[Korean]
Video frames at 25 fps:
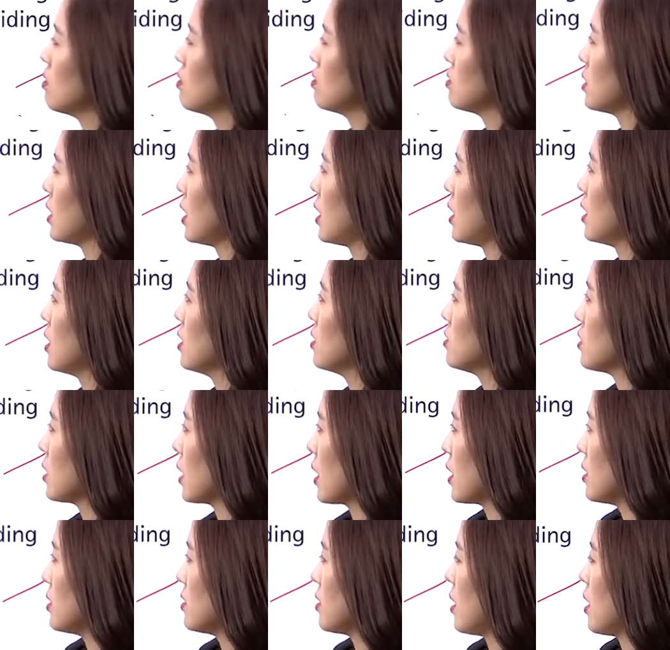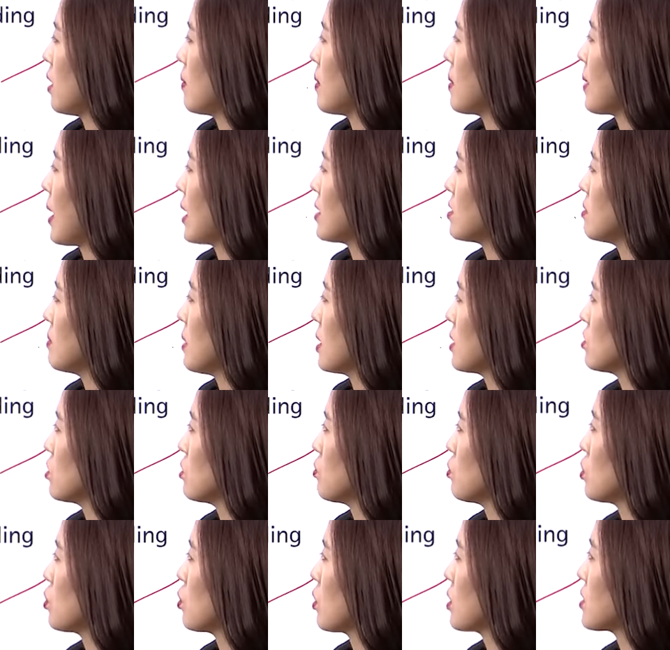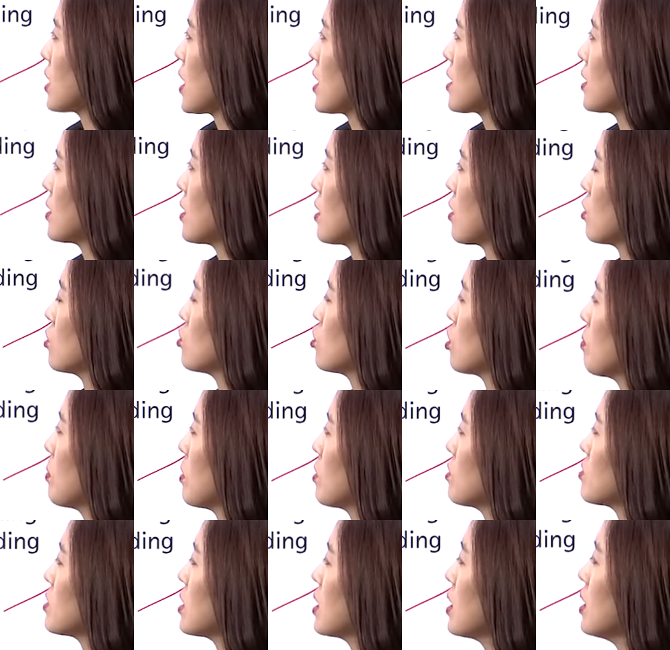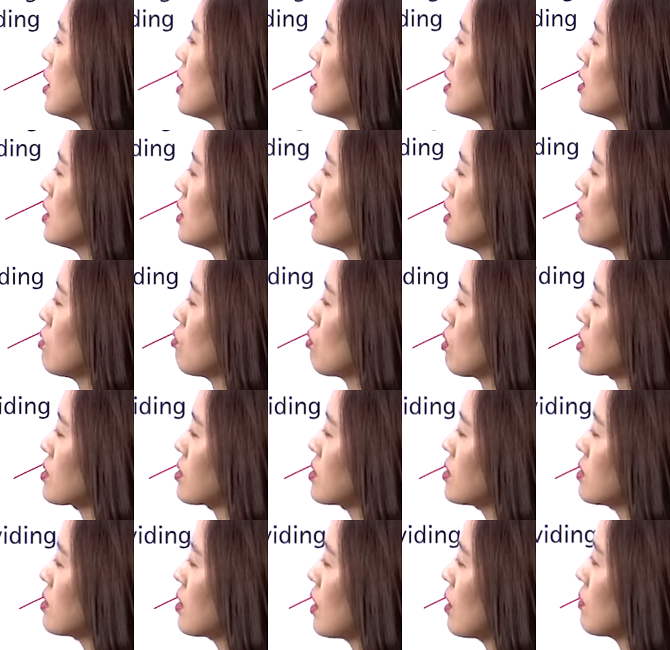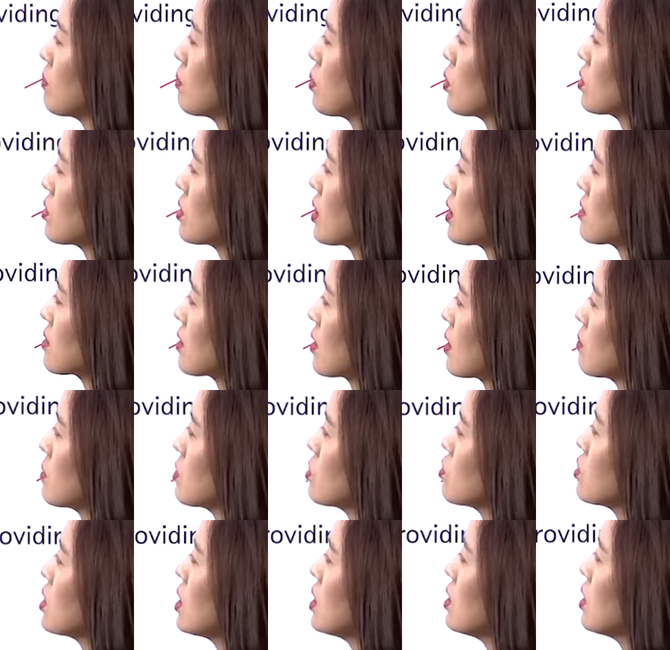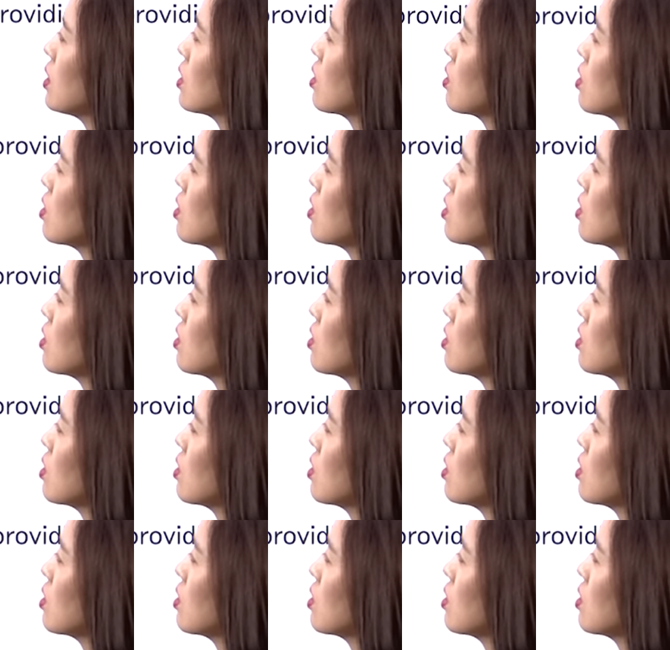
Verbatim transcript: 자, 제가 이 사람의 마지막 지문을 통해서 알게 된 건 첫 번째, 이 러셀 데이븐포트라는 사람은 제니